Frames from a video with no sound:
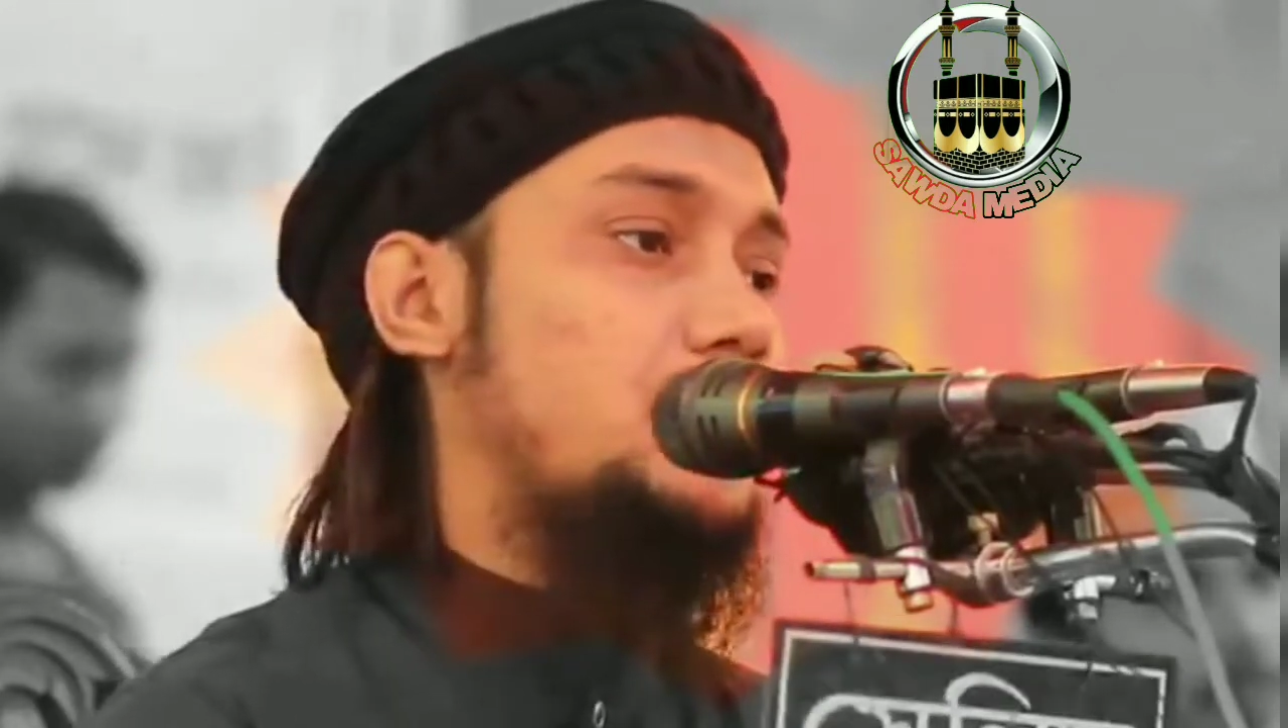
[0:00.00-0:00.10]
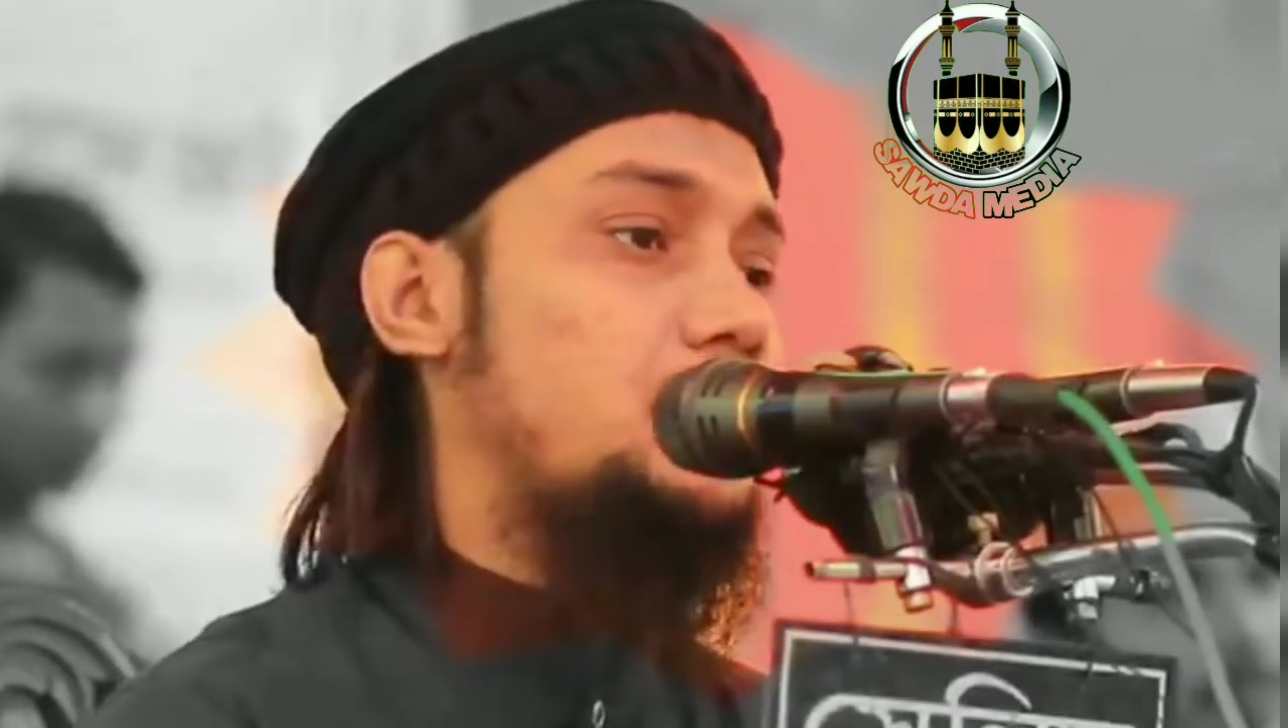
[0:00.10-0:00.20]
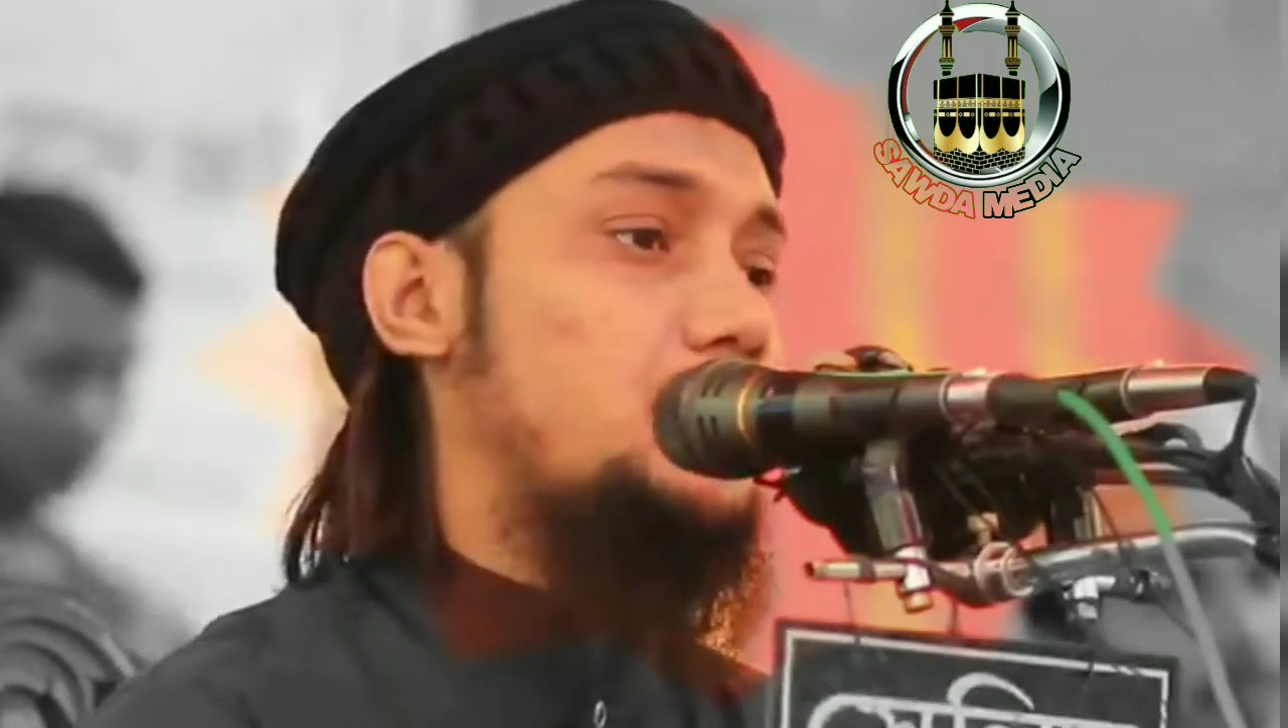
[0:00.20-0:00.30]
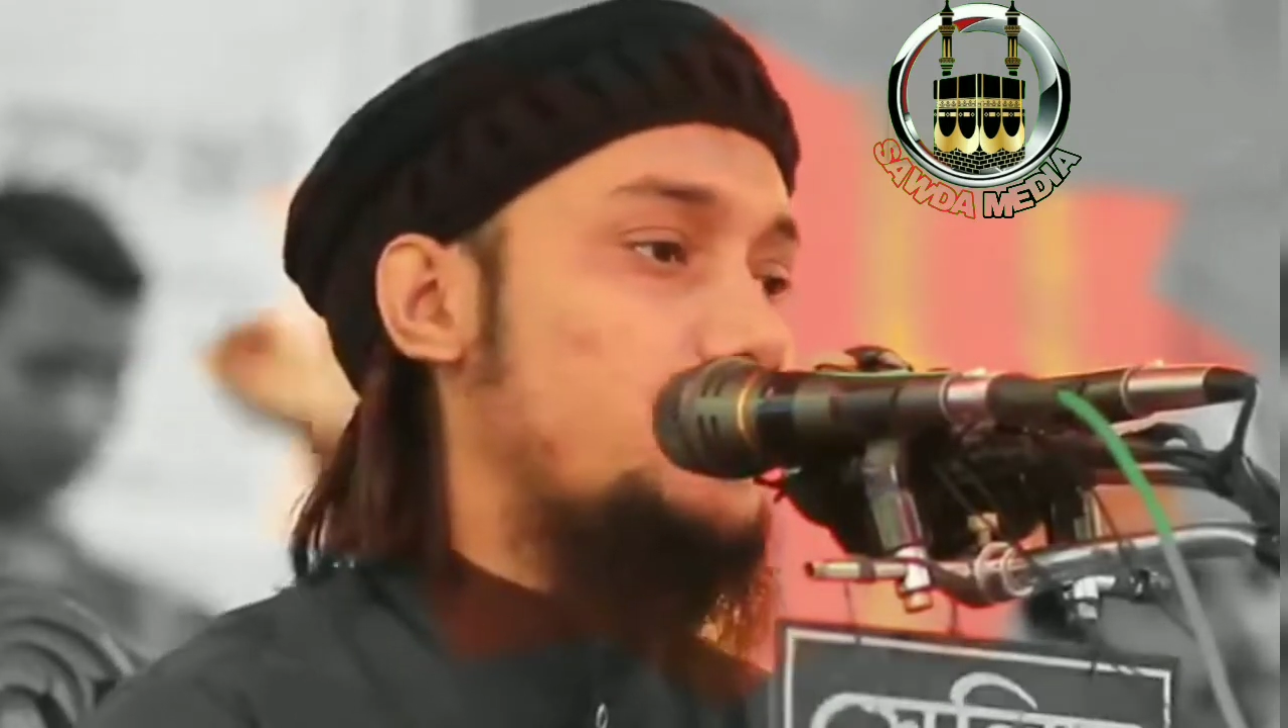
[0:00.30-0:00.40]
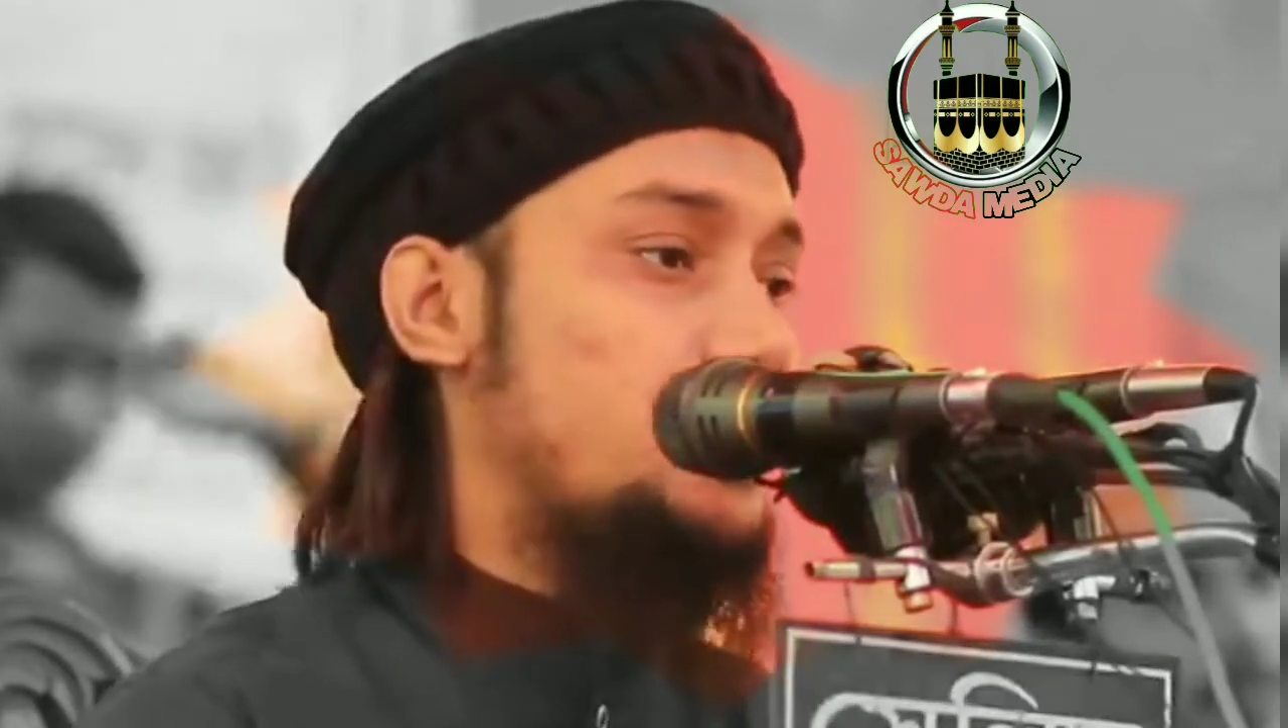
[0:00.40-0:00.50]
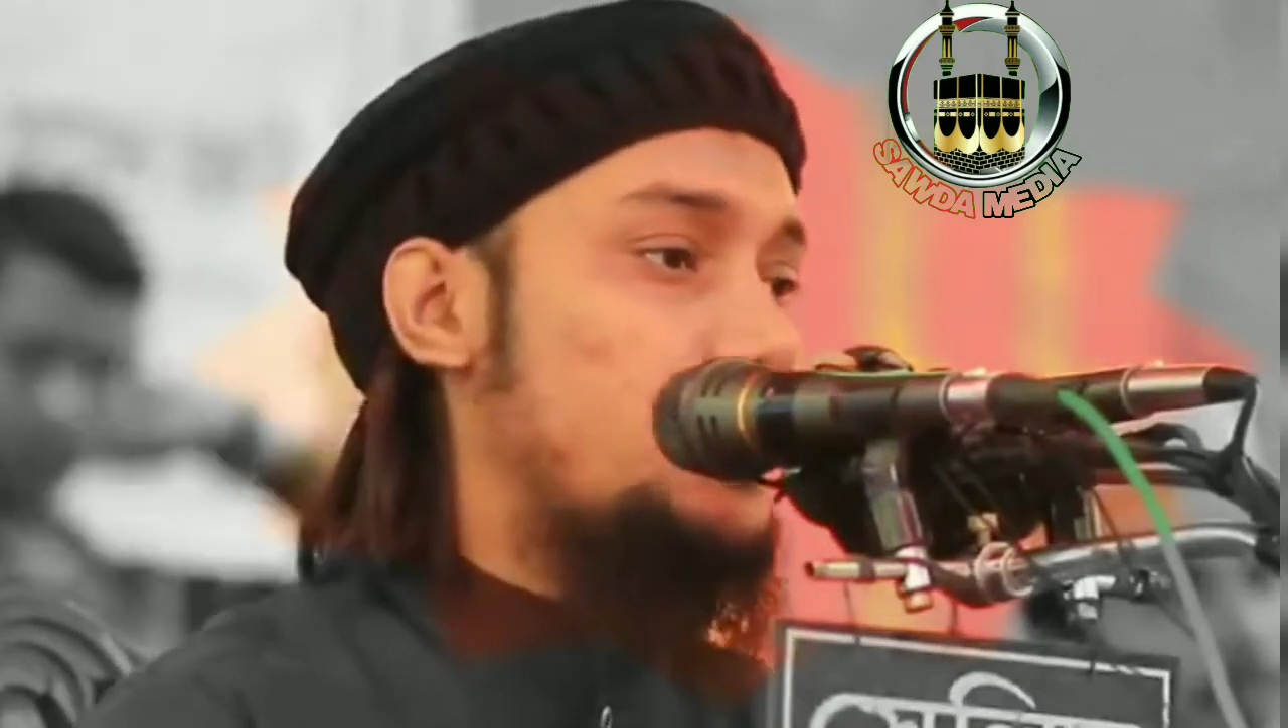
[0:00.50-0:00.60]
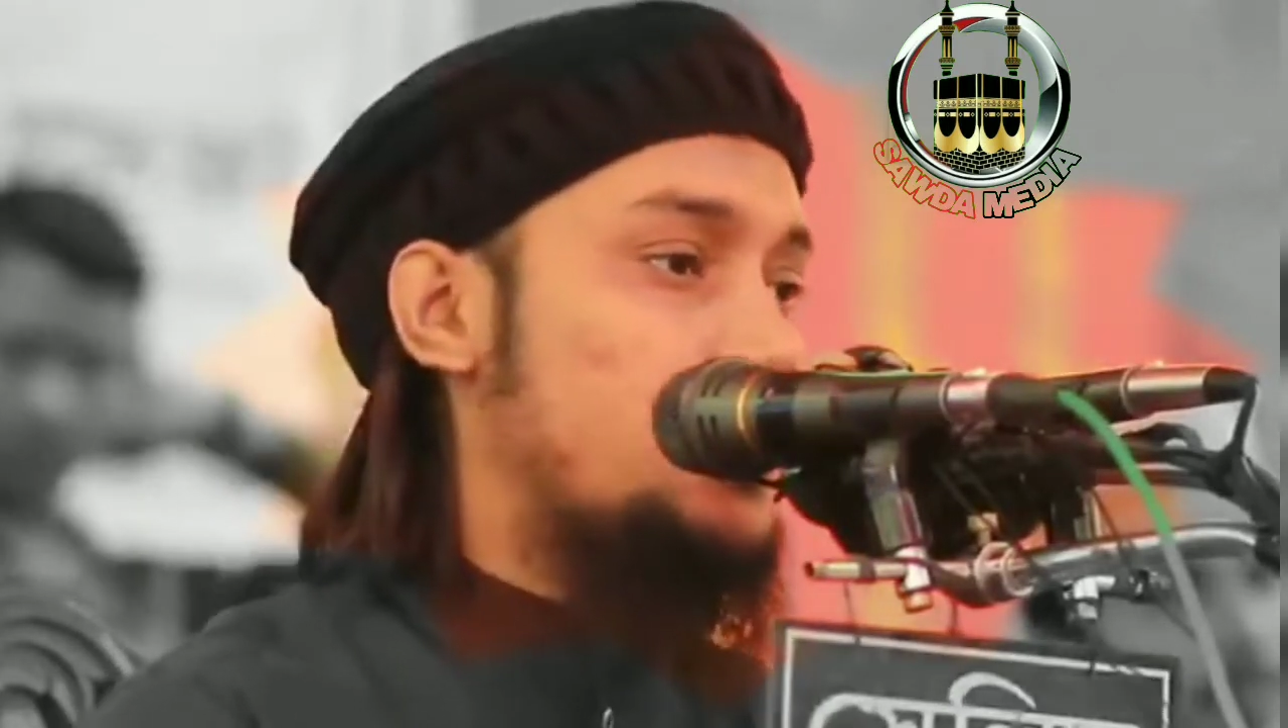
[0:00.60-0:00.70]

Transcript: কি দরুদের